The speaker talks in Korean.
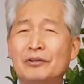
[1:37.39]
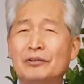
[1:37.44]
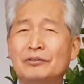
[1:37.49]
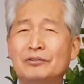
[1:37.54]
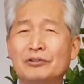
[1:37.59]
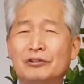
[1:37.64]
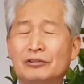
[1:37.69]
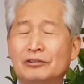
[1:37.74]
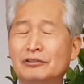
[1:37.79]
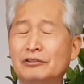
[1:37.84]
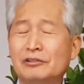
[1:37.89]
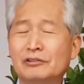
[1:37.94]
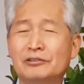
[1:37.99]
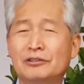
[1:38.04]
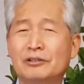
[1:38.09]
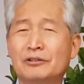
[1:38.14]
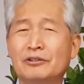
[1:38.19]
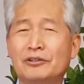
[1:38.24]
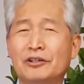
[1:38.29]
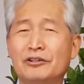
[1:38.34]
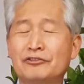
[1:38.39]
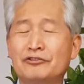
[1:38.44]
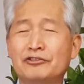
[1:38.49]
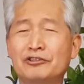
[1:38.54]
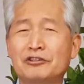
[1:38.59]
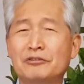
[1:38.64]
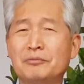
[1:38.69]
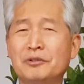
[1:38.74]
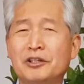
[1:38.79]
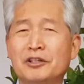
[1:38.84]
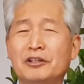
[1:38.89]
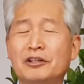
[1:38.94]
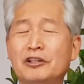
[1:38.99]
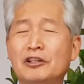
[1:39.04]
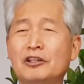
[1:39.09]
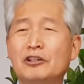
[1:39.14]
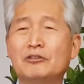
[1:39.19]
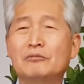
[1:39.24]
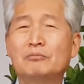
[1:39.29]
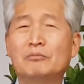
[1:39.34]
정을 들어 예수님이
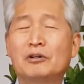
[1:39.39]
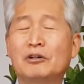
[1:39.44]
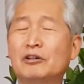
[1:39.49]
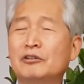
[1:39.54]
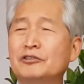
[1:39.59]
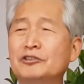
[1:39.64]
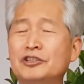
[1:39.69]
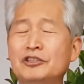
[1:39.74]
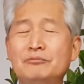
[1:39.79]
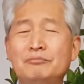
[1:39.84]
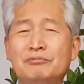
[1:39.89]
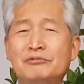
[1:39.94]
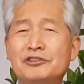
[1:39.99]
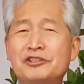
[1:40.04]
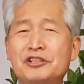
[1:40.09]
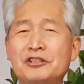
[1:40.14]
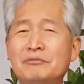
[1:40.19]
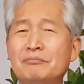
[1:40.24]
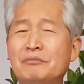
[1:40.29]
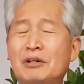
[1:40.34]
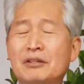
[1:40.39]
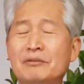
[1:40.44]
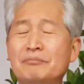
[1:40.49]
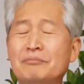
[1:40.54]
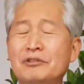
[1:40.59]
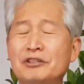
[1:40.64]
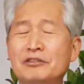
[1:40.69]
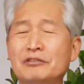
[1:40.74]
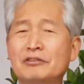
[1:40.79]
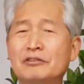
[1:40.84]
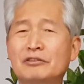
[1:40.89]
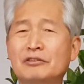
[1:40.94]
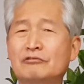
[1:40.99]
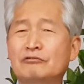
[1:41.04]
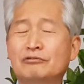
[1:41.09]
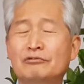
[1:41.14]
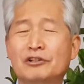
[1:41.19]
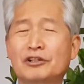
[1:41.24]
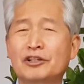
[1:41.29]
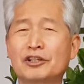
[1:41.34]
뭐 신불신만
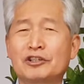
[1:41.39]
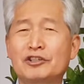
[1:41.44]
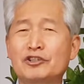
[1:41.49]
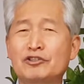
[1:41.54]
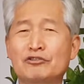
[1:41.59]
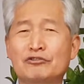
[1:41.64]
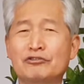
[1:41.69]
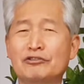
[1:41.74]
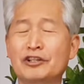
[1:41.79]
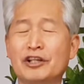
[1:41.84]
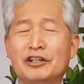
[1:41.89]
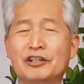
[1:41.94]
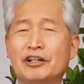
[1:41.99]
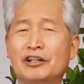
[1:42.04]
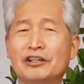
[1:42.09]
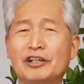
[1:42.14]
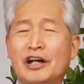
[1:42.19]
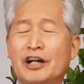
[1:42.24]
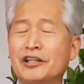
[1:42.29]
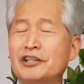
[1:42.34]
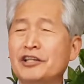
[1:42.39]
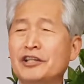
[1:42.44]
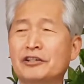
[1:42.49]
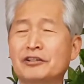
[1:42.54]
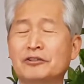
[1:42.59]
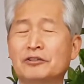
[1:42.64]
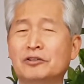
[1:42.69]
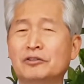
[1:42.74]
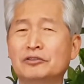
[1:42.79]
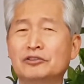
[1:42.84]
구원의 기준으로 얘기한 게 아니에요.